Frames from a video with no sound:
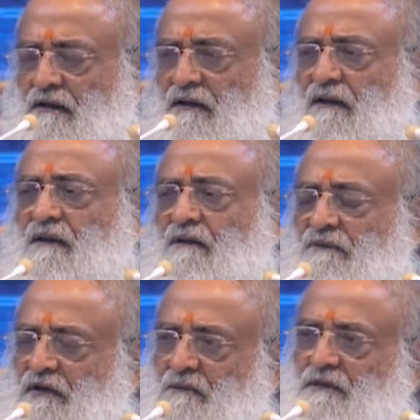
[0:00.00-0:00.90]
फिर भी
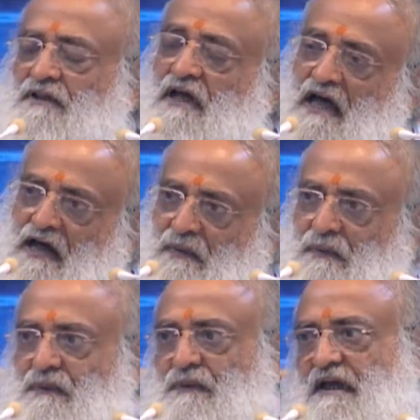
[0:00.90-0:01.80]
दयालु तो
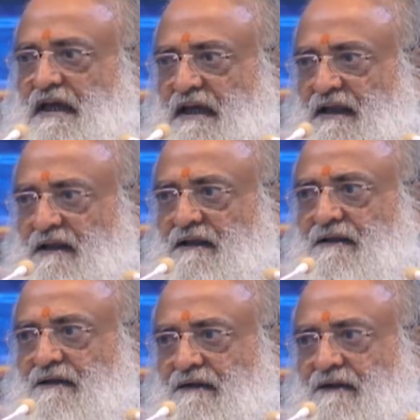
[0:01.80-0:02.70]
है
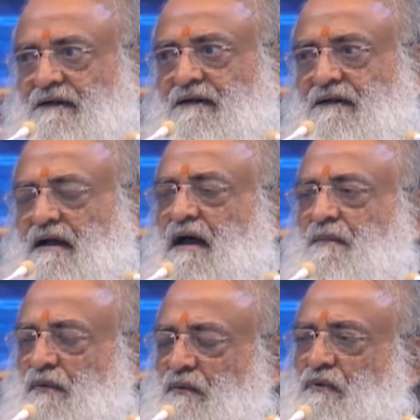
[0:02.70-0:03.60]
आपको वो
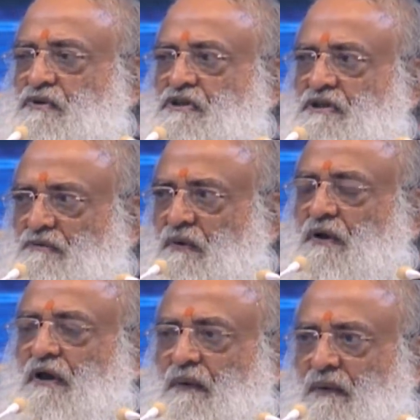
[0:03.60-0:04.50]
चीज वो
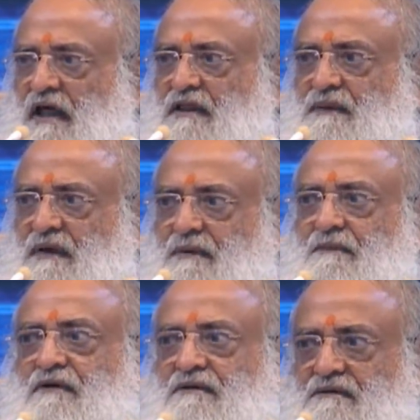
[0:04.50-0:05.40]
खिलौना थोड़ा बहुत
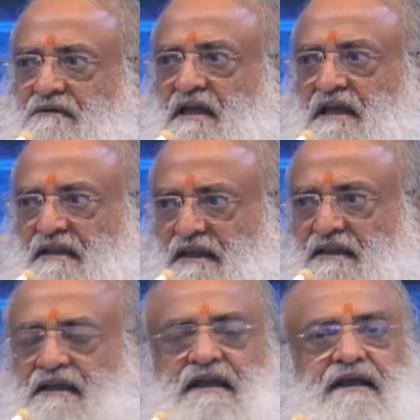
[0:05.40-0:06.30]
दे देते हैं
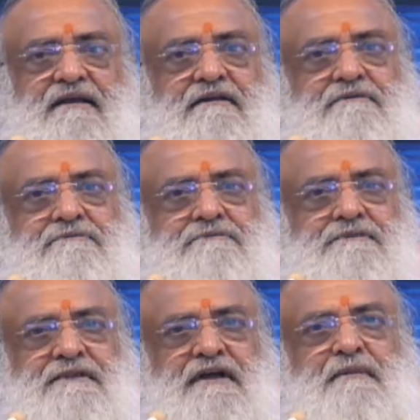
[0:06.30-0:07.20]

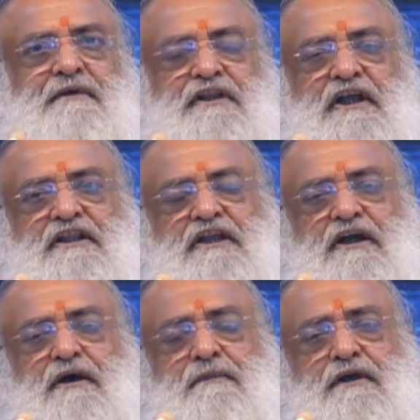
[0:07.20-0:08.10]
कभी देते कभी
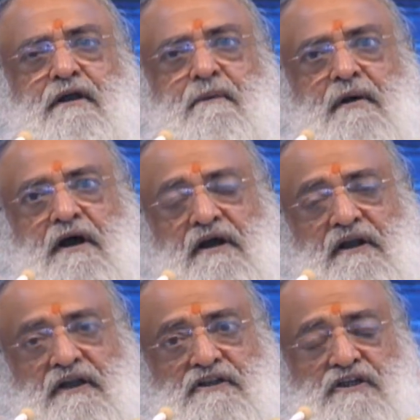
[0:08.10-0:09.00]
कृपा करके
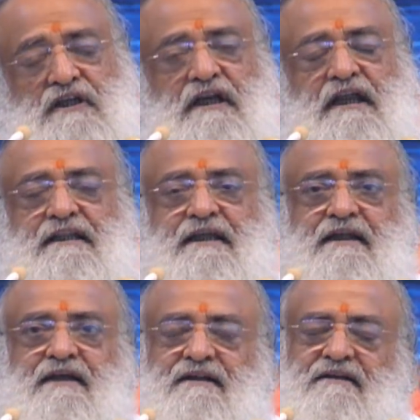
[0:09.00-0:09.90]
छीन लेते
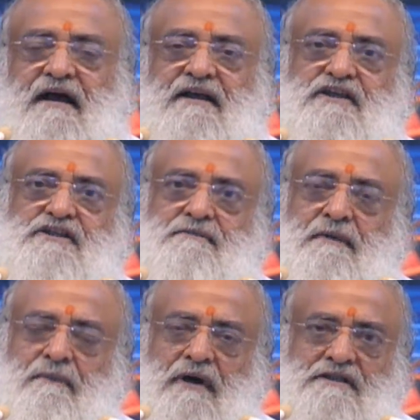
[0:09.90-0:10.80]
ताकि इसमें फंस
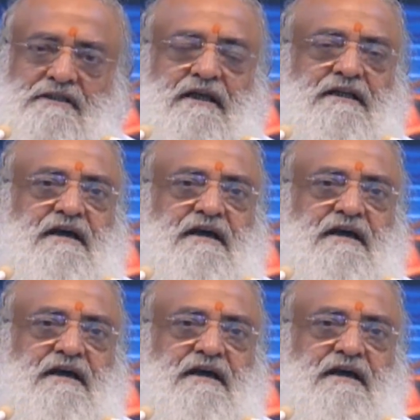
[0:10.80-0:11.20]
न जाए